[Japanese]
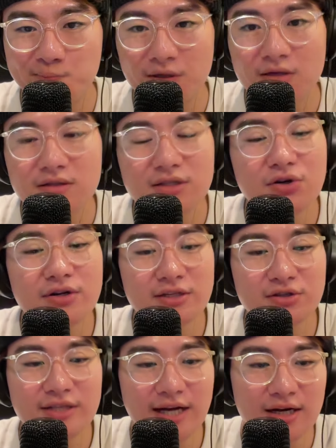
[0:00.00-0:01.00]
すごい
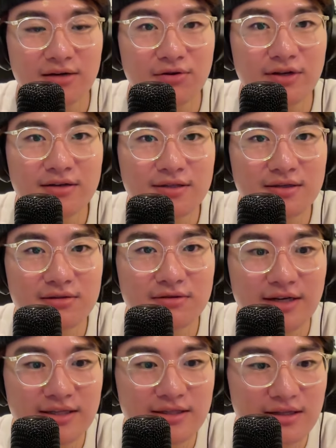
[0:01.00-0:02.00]
人じゃん。お客さんすごい
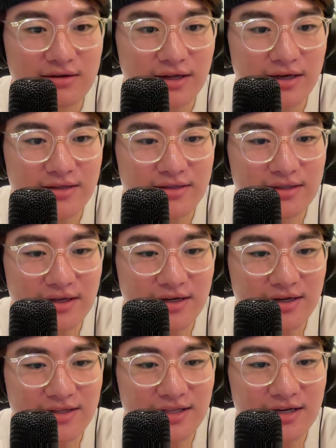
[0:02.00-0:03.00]
入ってるね。行った
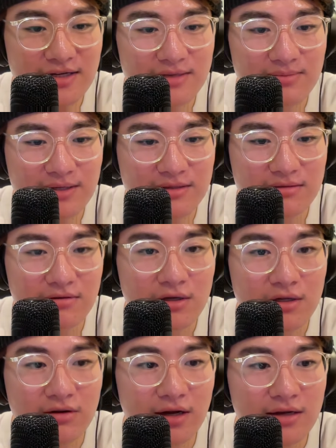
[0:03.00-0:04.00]
方います。
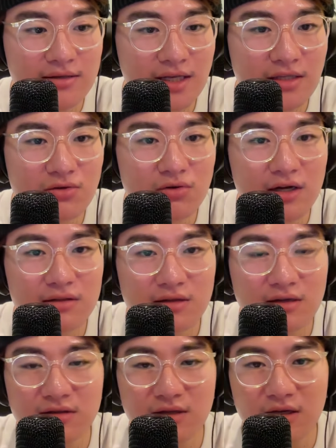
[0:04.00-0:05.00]
完成すごかっ
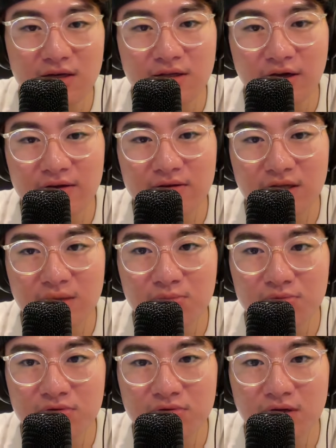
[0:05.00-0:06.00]
たって聞いたエンティーム
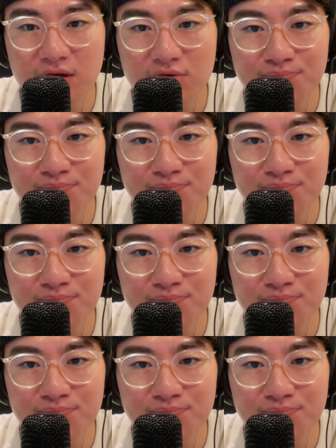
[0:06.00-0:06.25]
もそうだけど。